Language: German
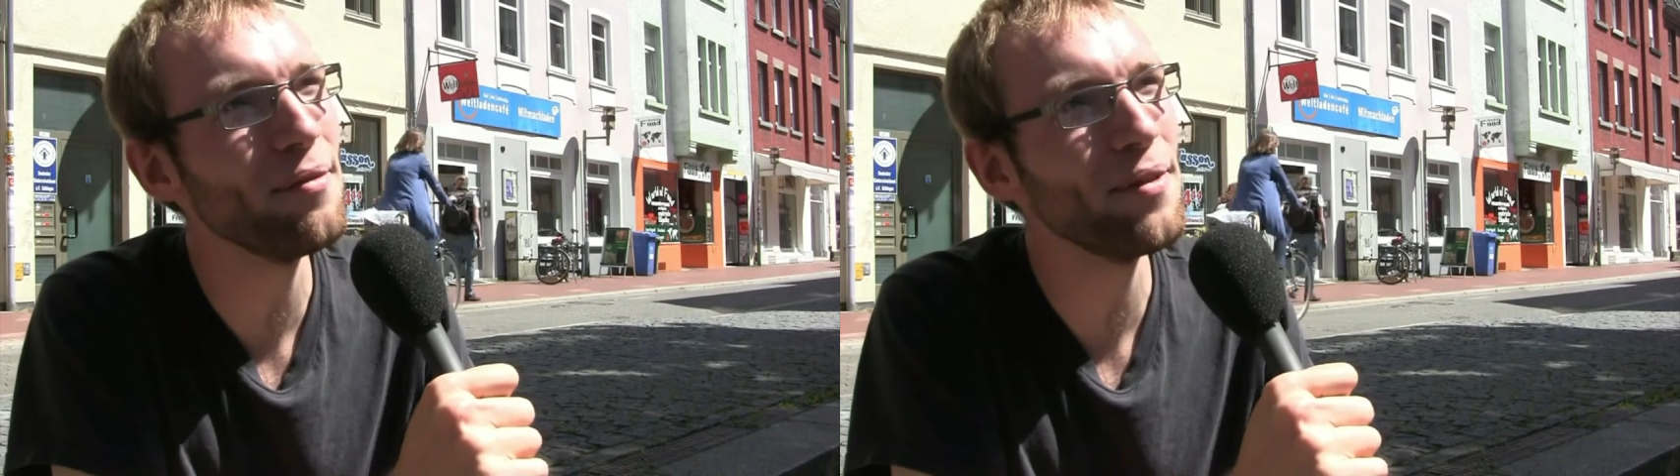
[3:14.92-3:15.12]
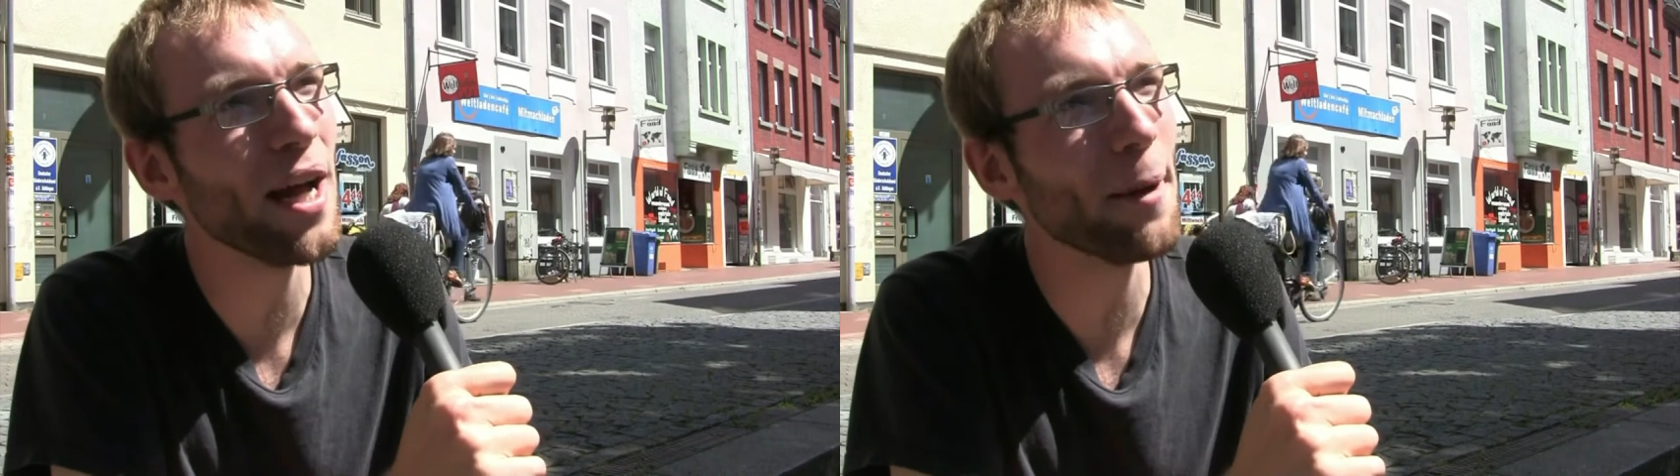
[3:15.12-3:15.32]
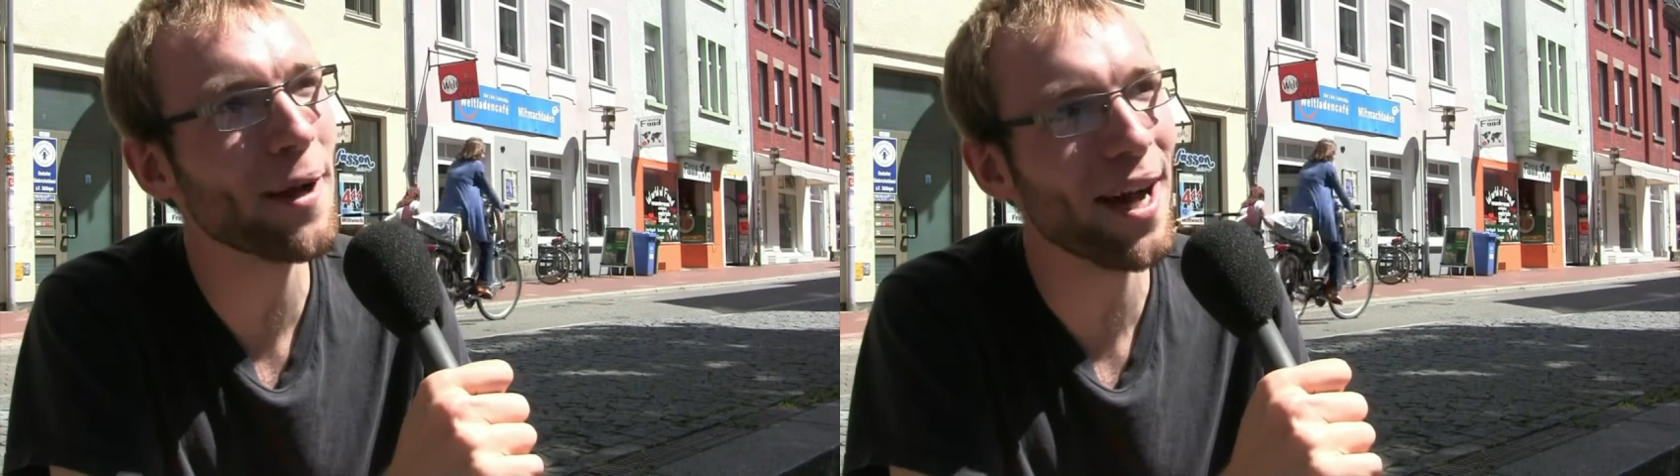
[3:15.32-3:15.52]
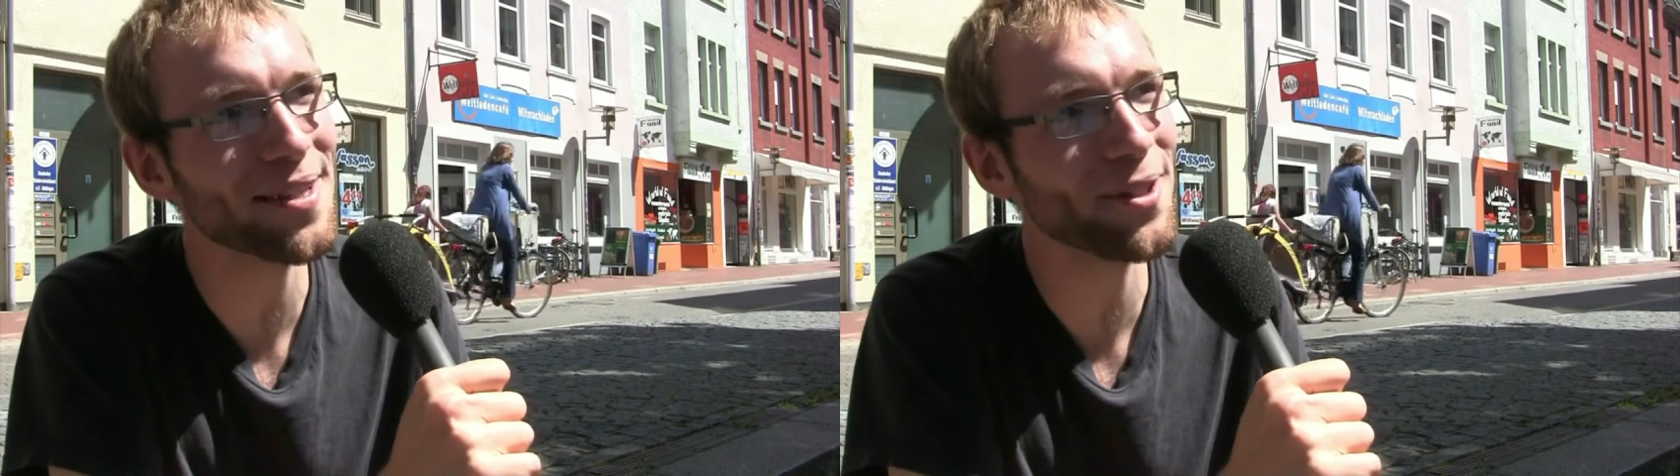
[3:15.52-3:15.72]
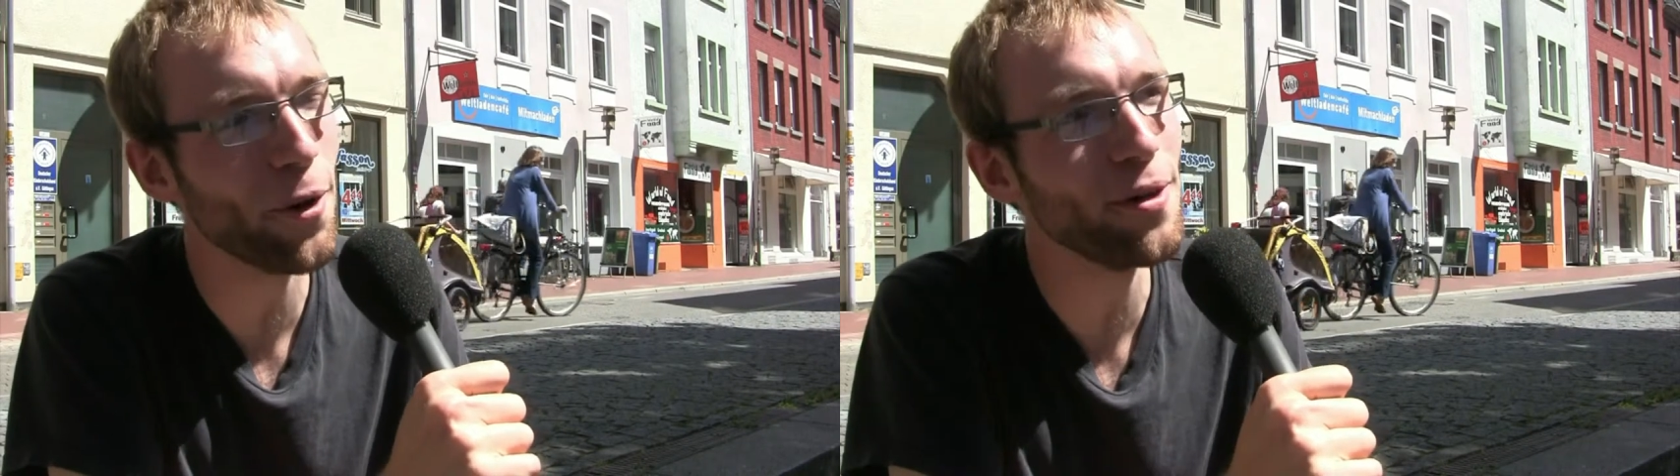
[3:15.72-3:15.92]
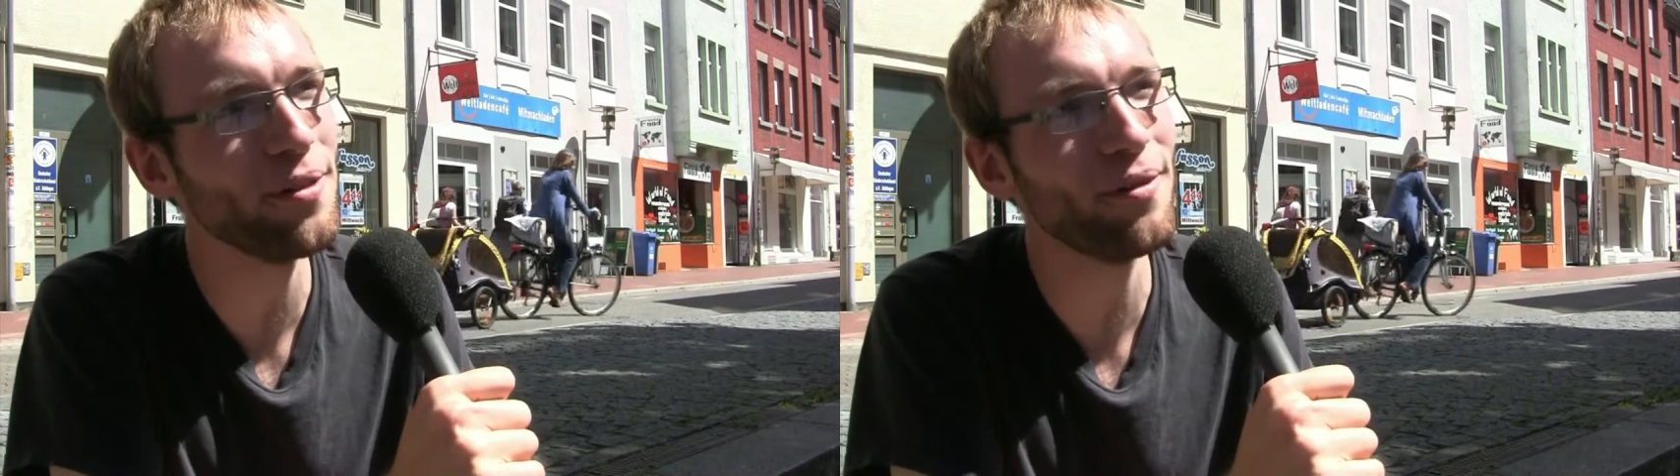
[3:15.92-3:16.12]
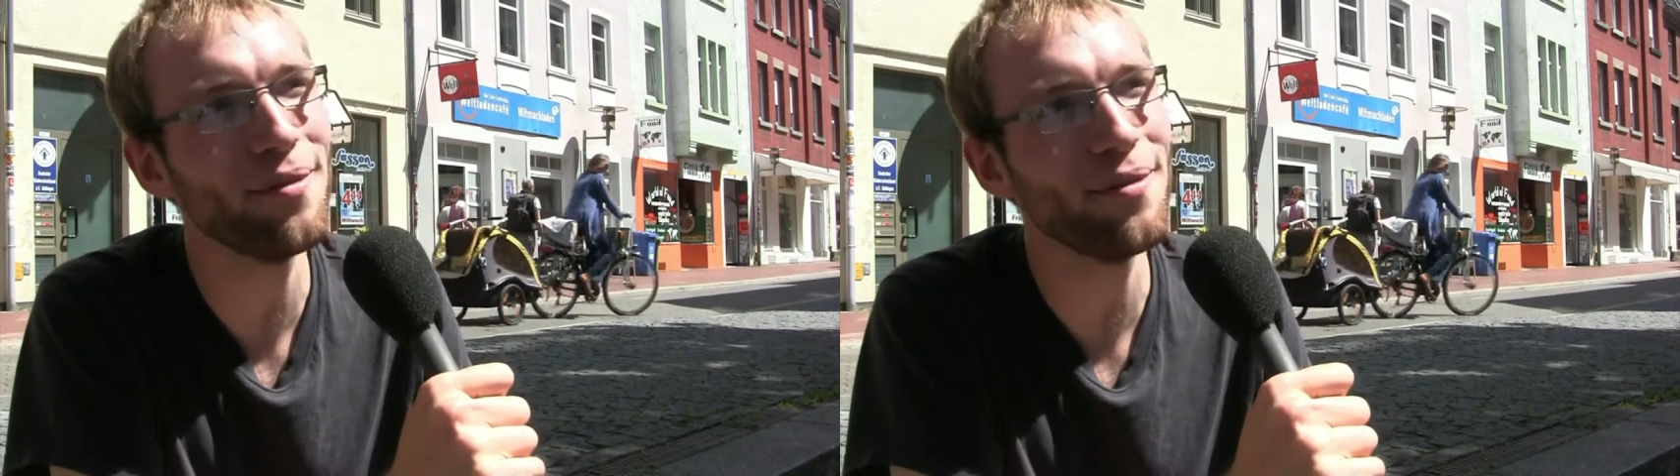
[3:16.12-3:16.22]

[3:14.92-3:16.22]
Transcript: die wir abgrasen könnten,